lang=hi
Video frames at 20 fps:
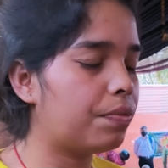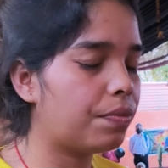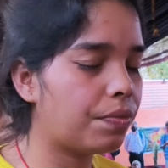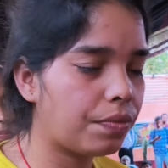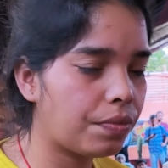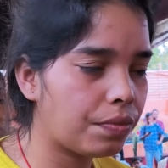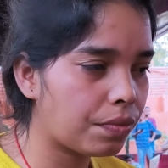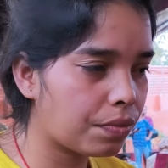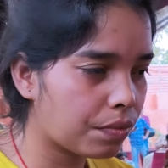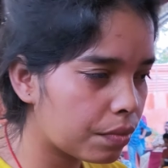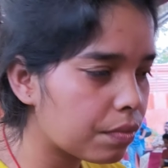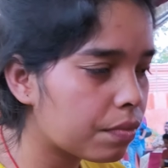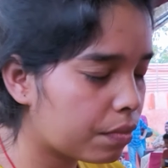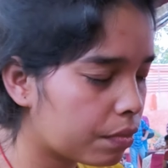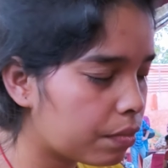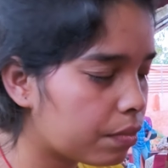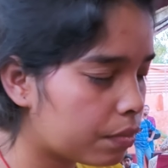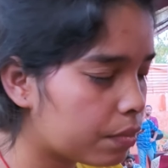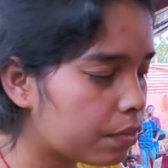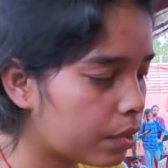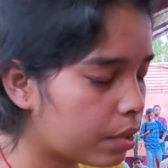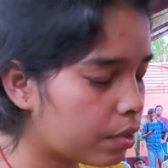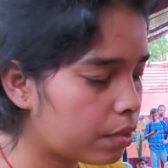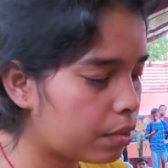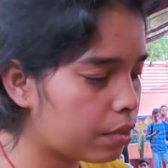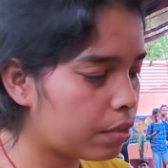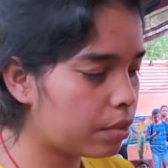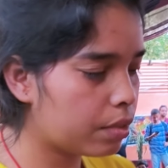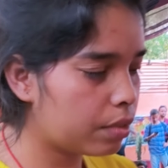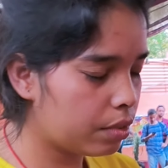पूरे शरीर में गई है कि
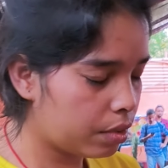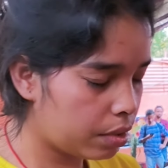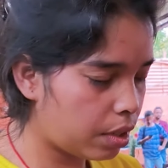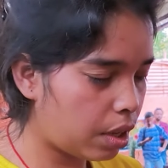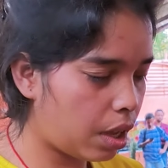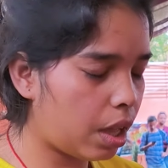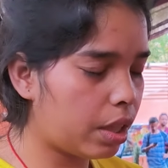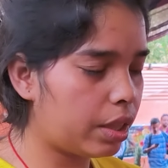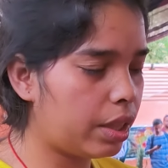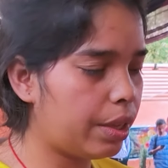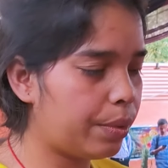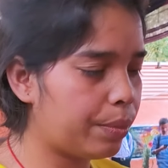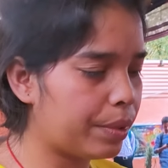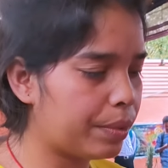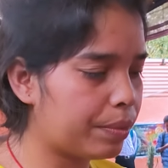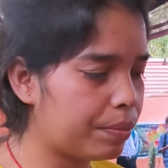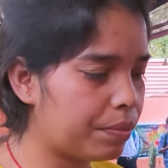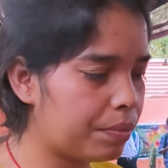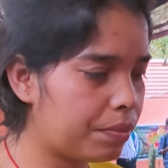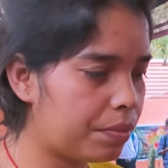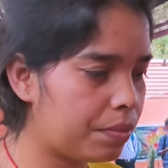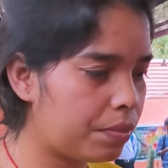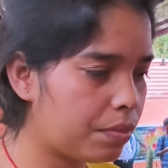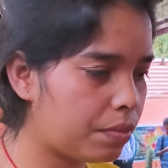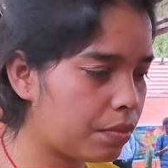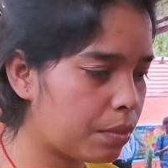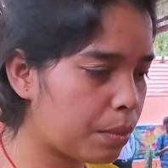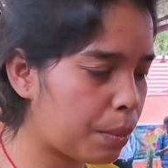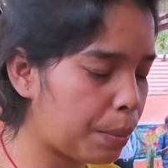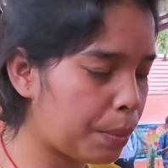अभी आधे में गई है
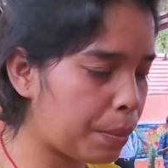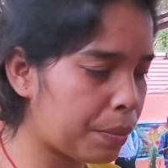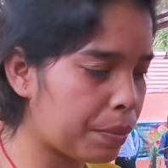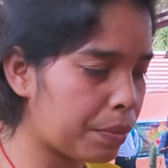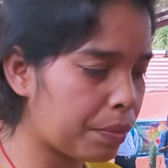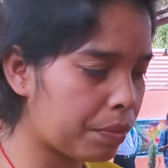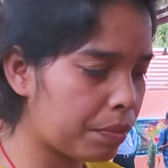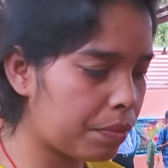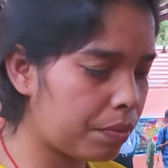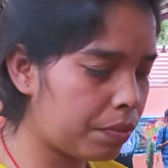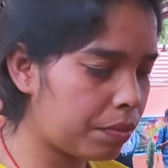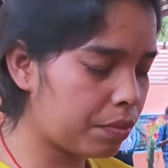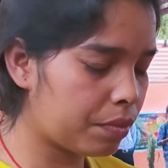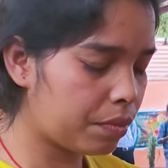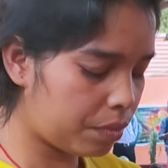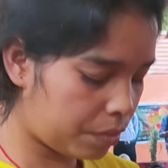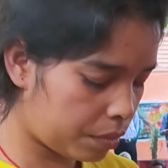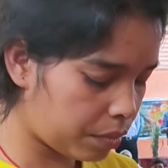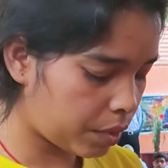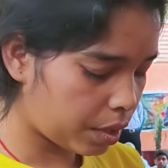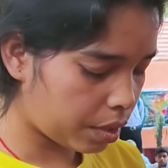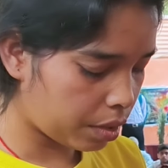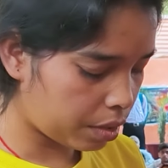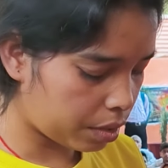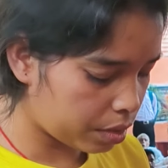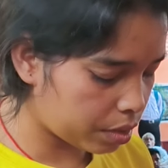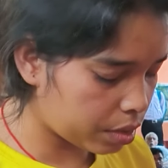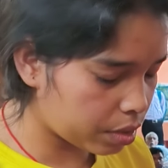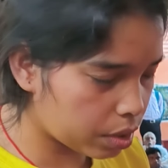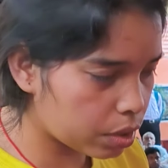आधे में पूरे शरीर में
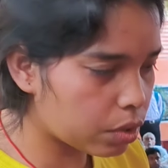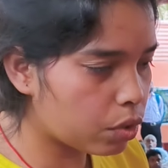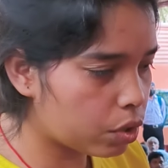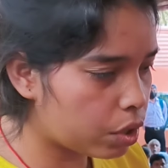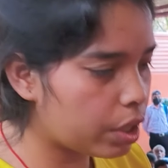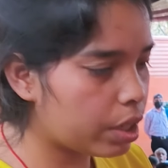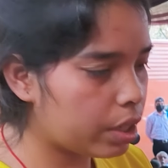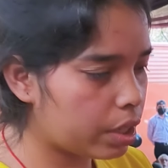नीचे तक गई है पैर